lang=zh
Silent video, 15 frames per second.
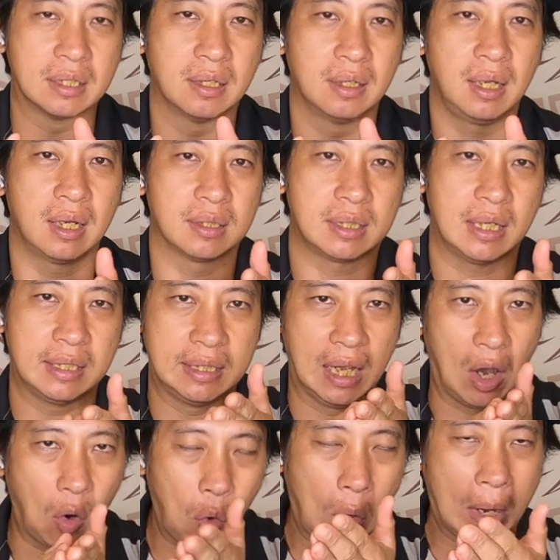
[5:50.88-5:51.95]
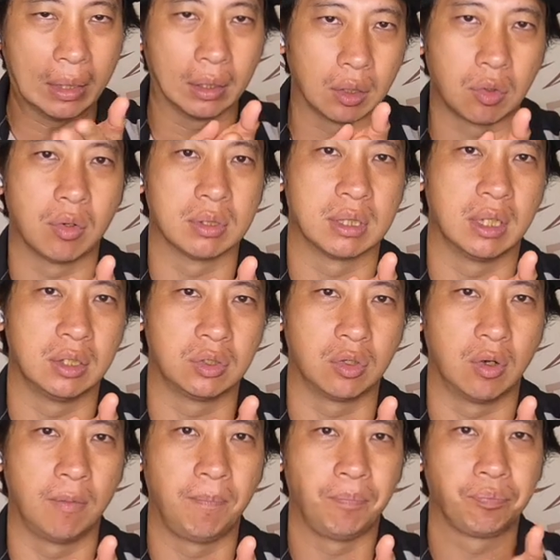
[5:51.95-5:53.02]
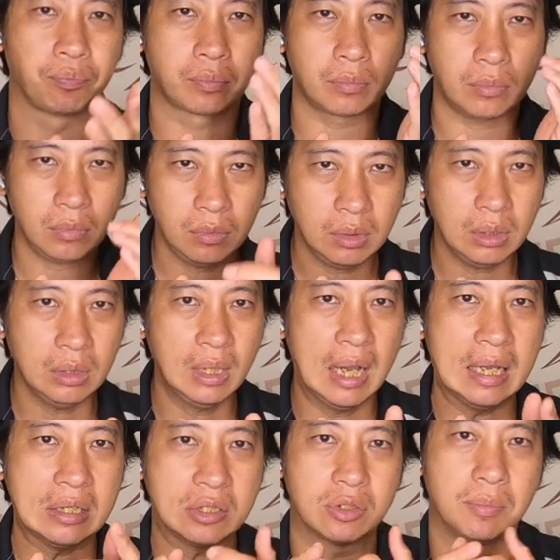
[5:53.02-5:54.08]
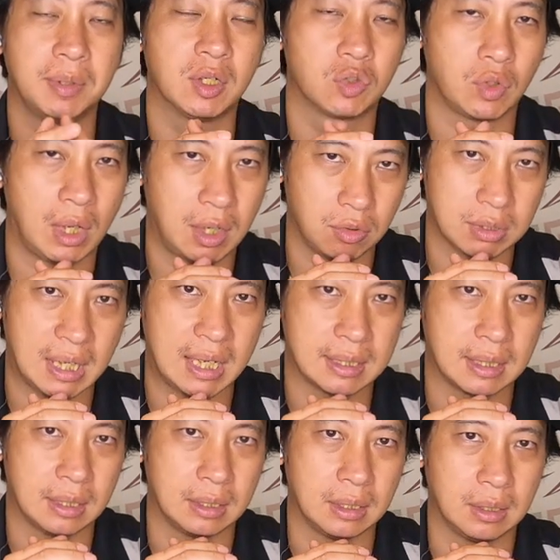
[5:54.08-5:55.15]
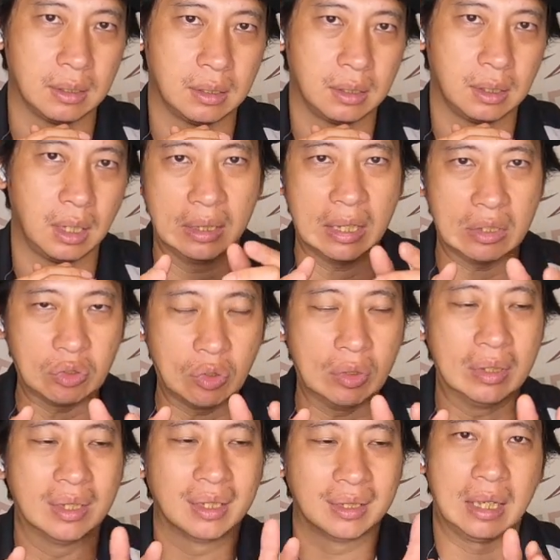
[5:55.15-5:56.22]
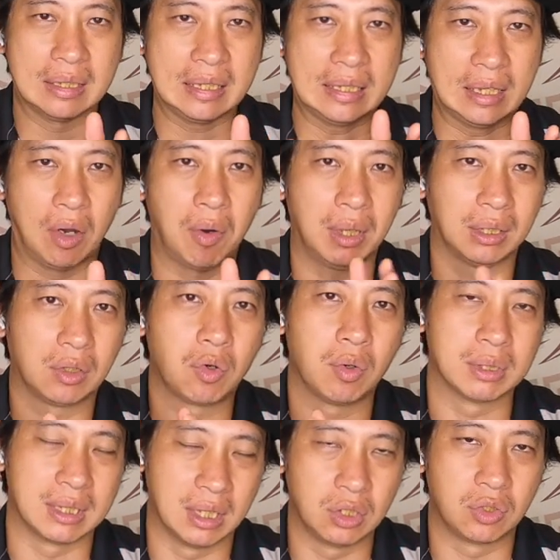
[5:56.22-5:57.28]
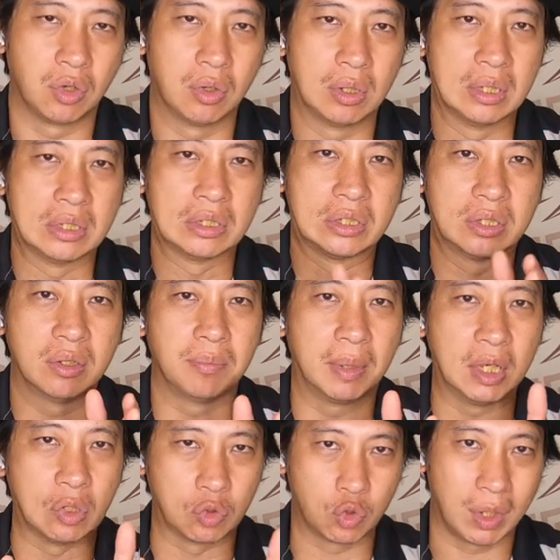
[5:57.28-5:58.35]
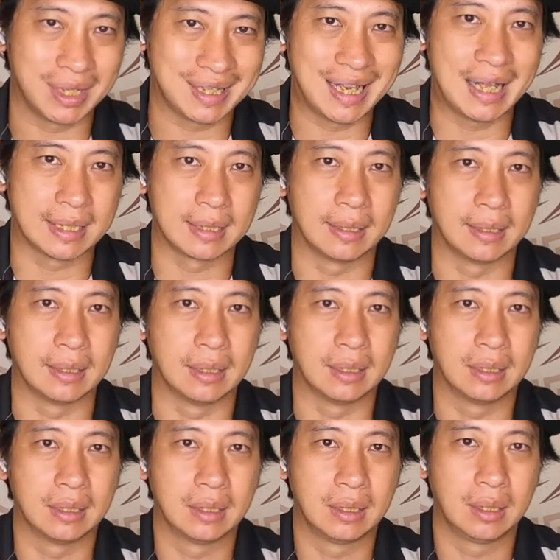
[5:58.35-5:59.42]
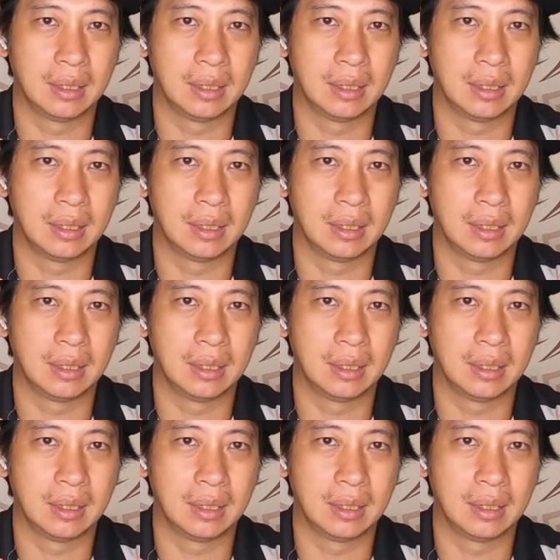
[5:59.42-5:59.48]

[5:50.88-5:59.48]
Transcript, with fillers: 车辆在摇晃的过程中，它是没有抓后刹车的。应该说，它在摇晃的过程中是没有抓刹车的。